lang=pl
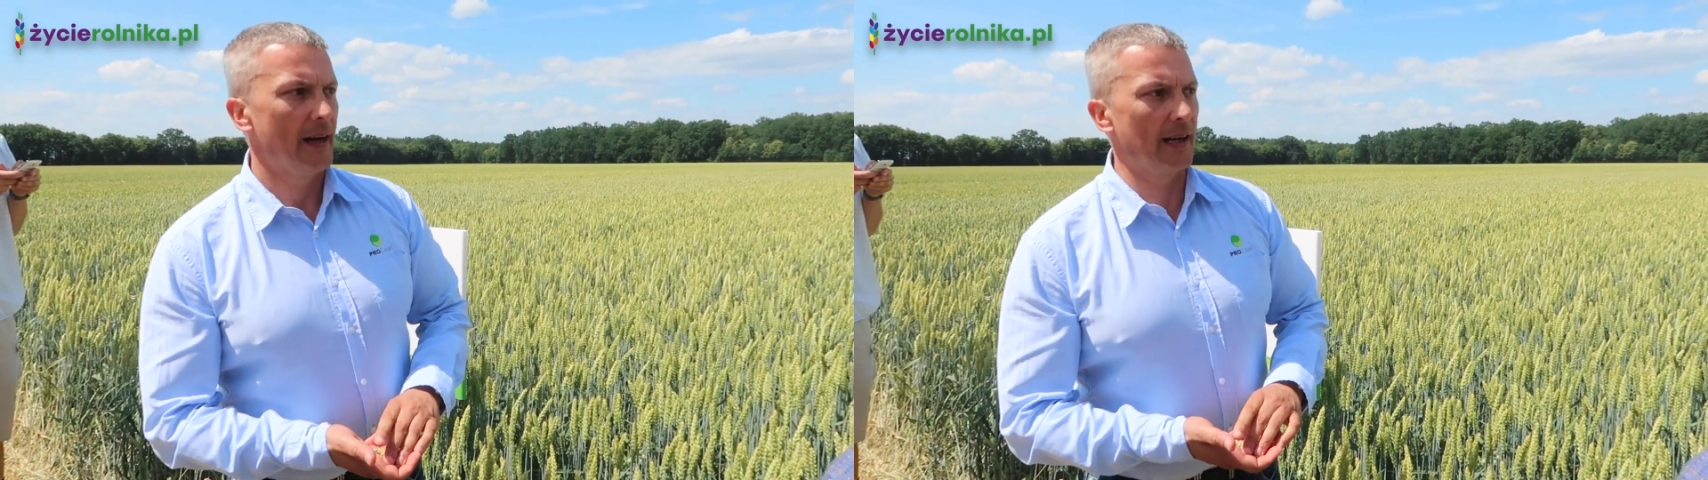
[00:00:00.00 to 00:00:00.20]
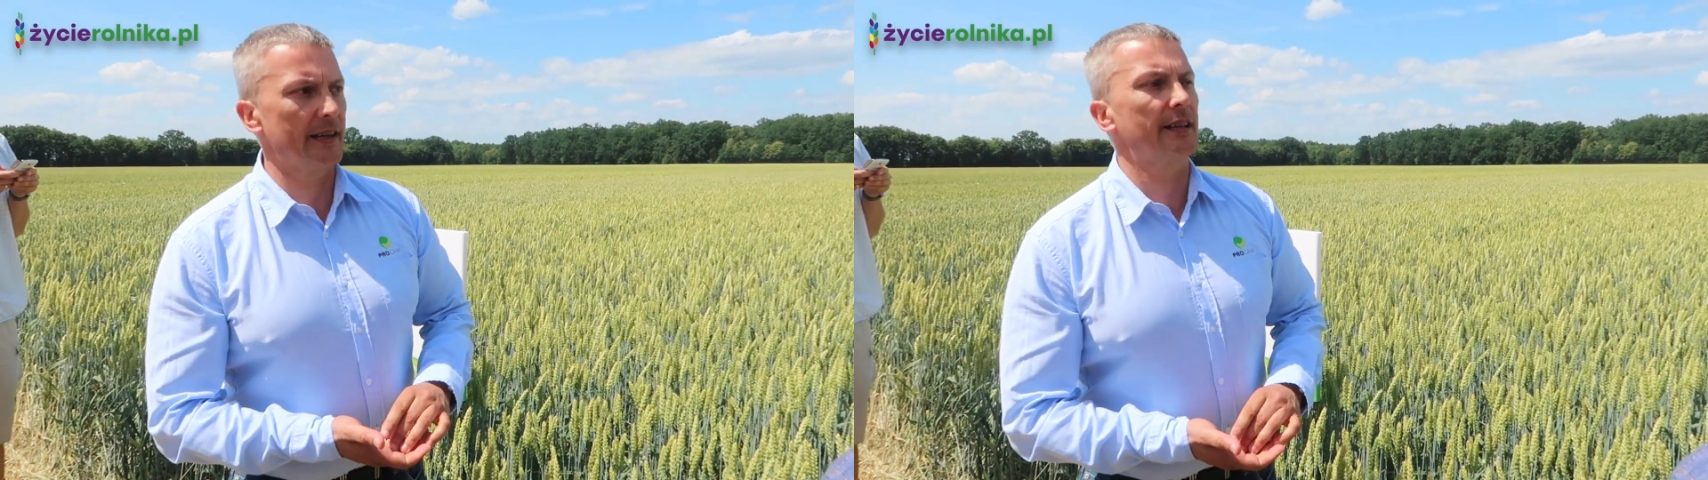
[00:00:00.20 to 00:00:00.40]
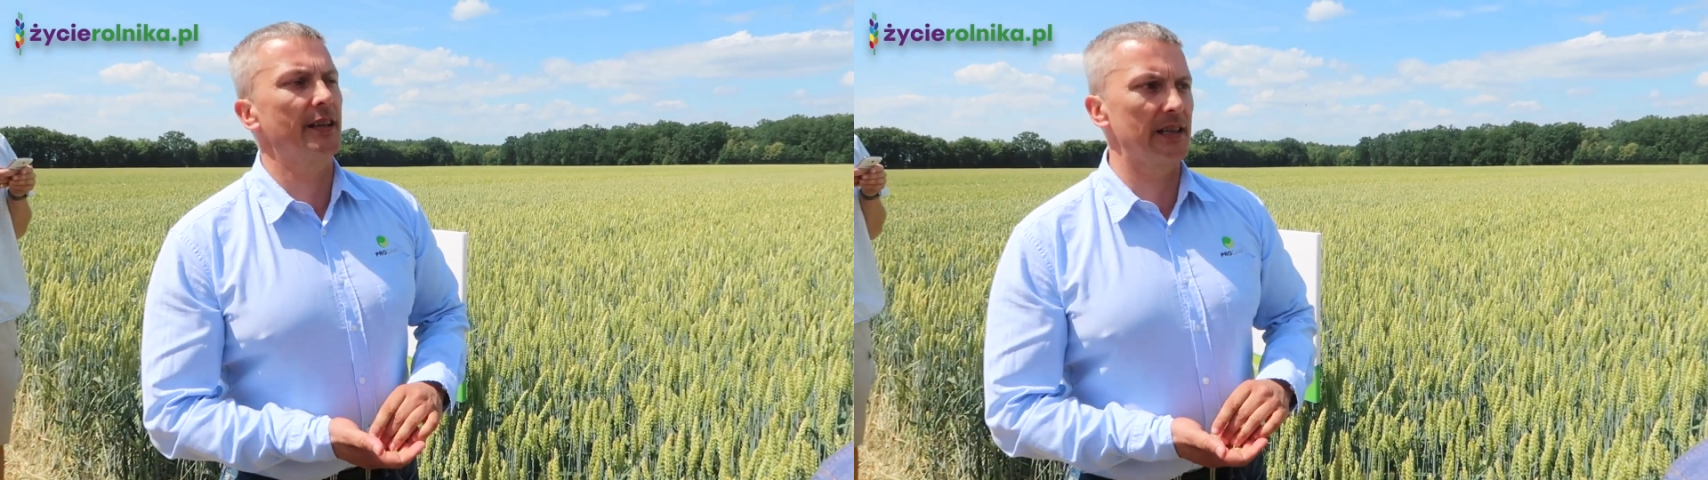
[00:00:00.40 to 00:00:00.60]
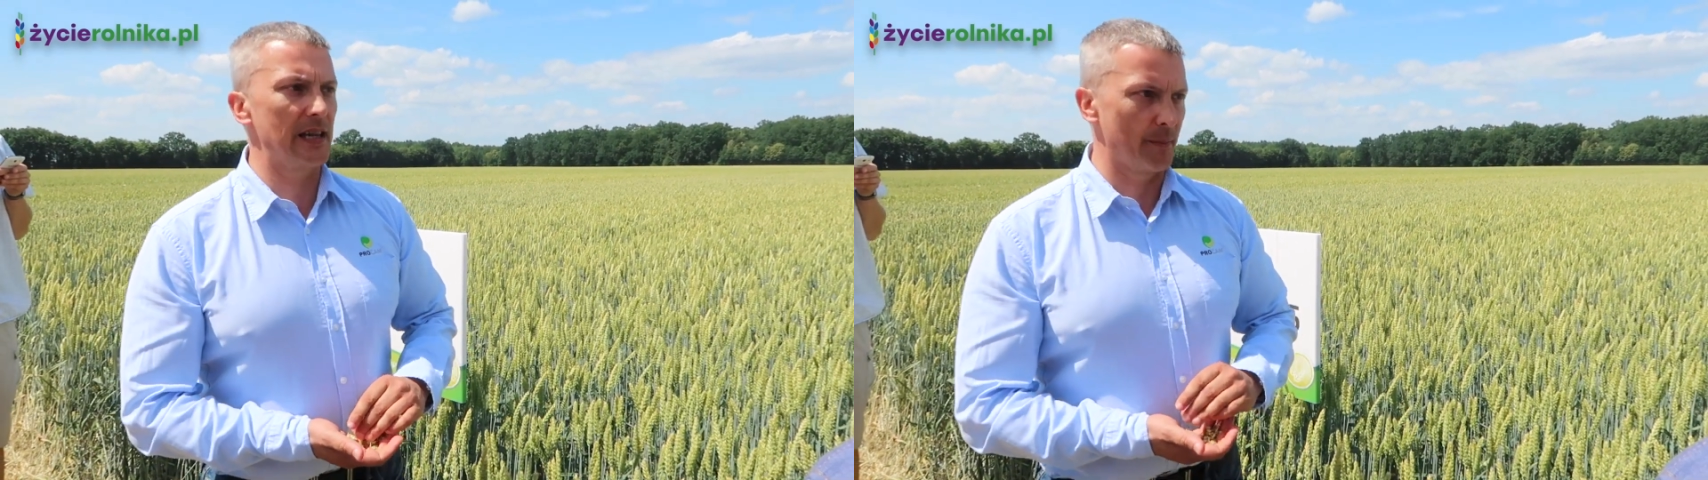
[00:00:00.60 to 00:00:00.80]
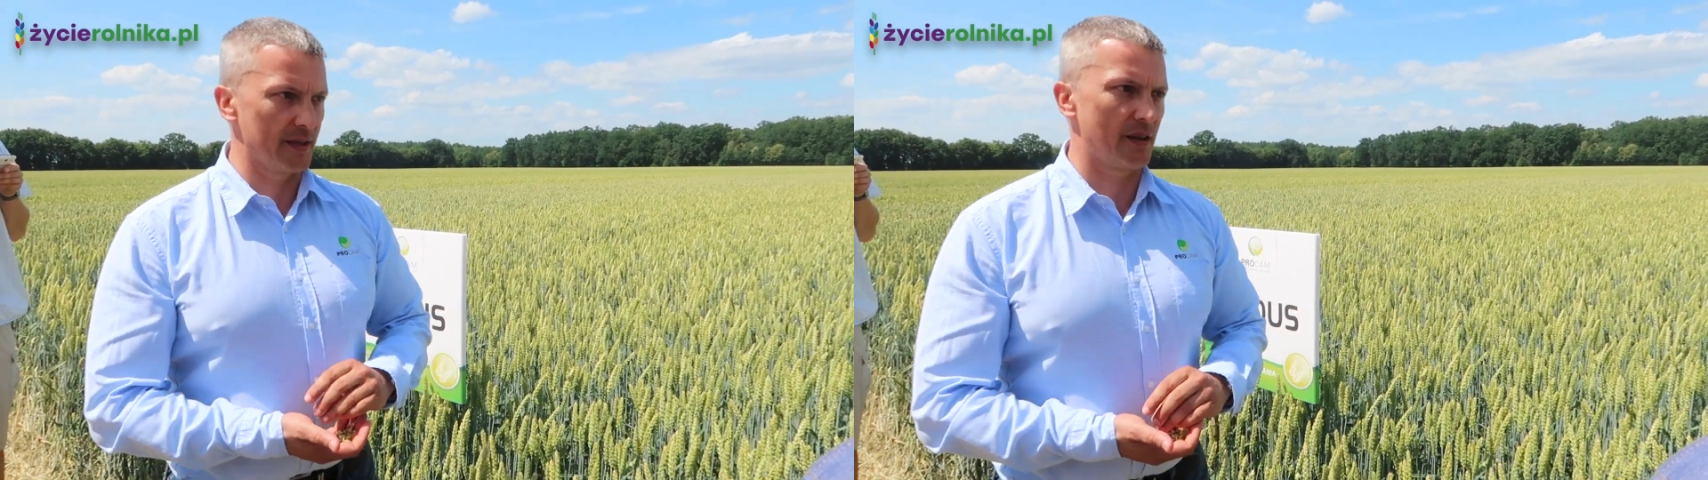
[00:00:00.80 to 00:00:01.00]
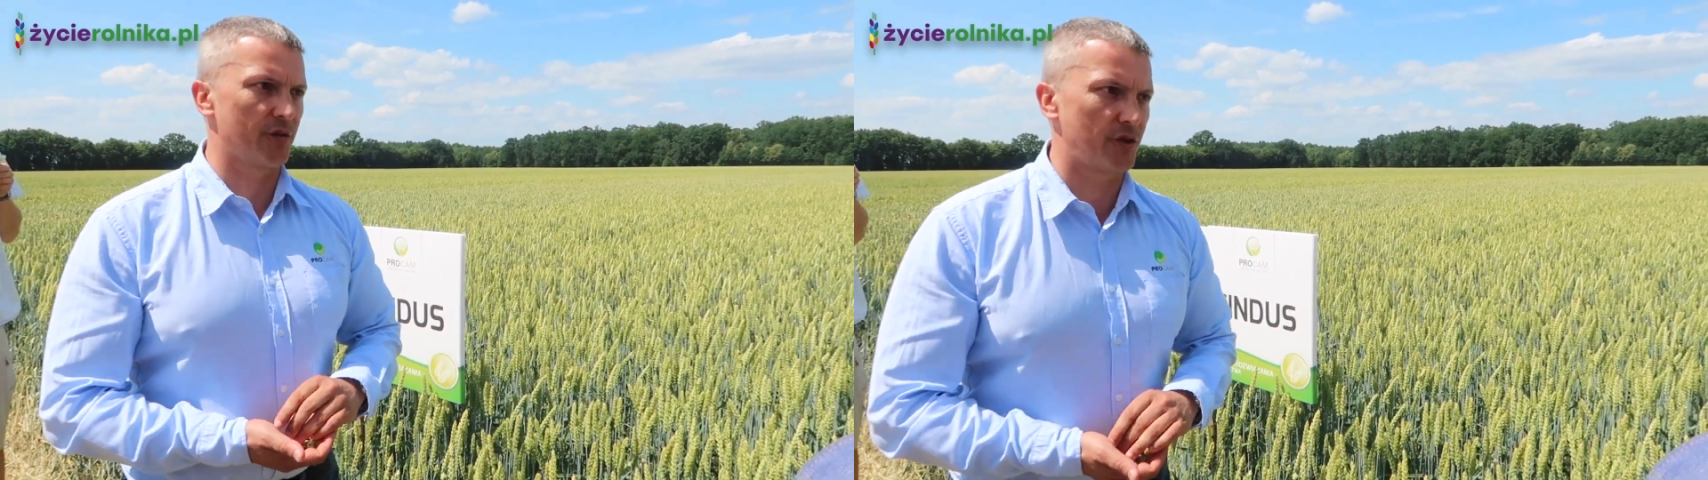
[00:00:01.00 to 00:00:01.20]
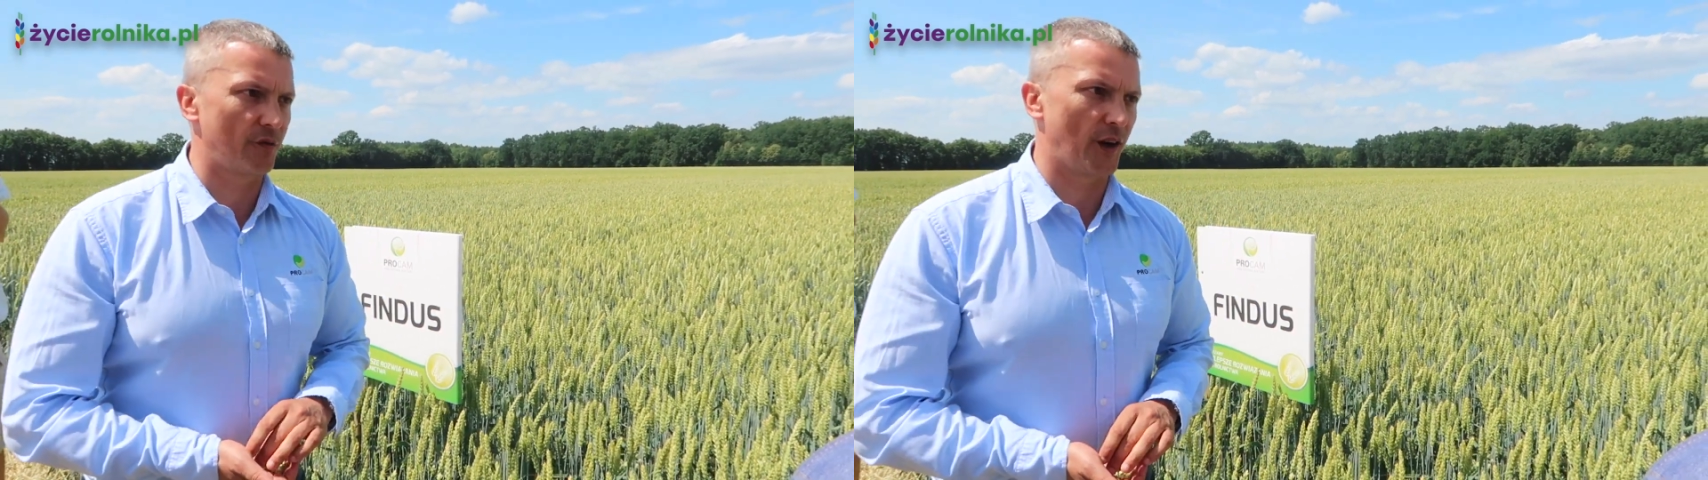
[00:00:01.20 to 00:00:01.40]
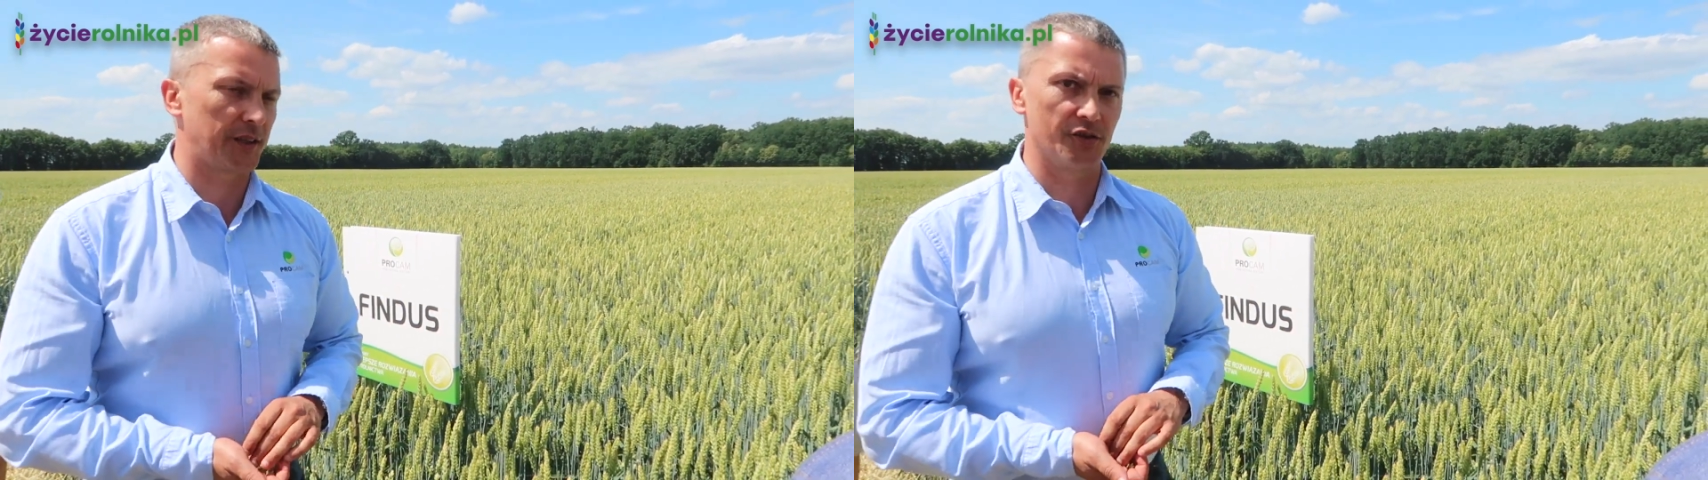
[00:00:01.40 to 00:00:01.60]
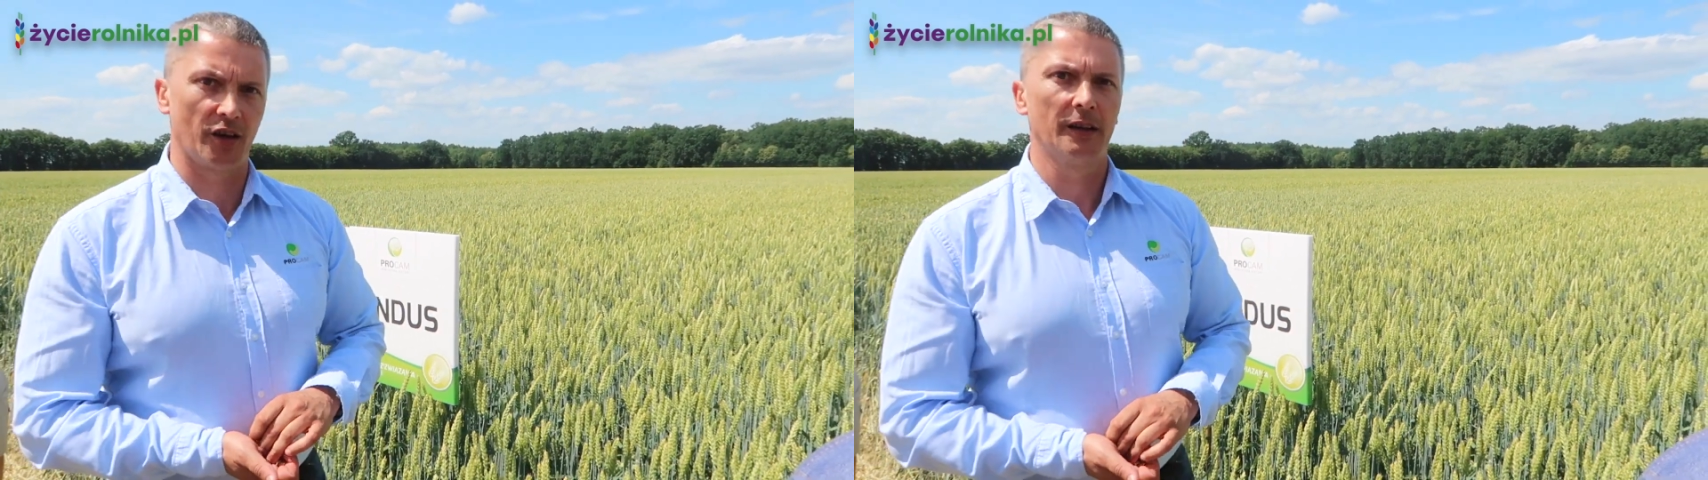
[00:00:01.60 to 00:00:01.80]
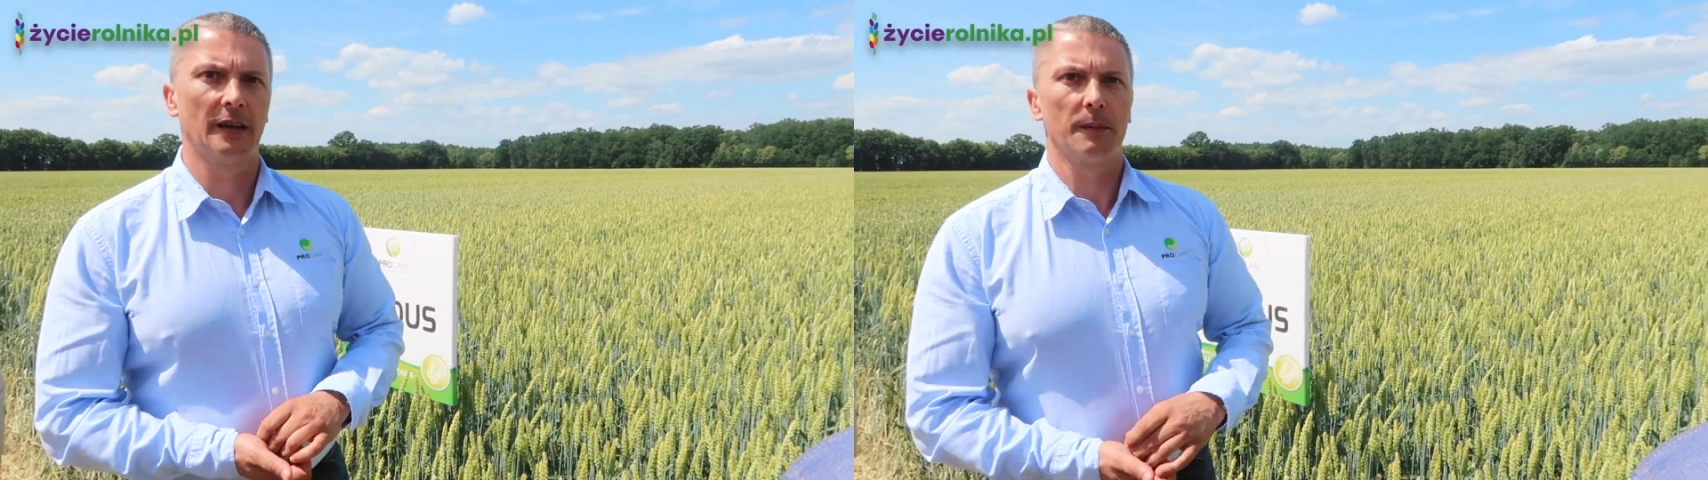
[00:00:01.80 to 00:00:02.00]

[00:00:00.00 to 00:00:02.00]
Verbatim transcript: ale jeden element zawozi w fakirze.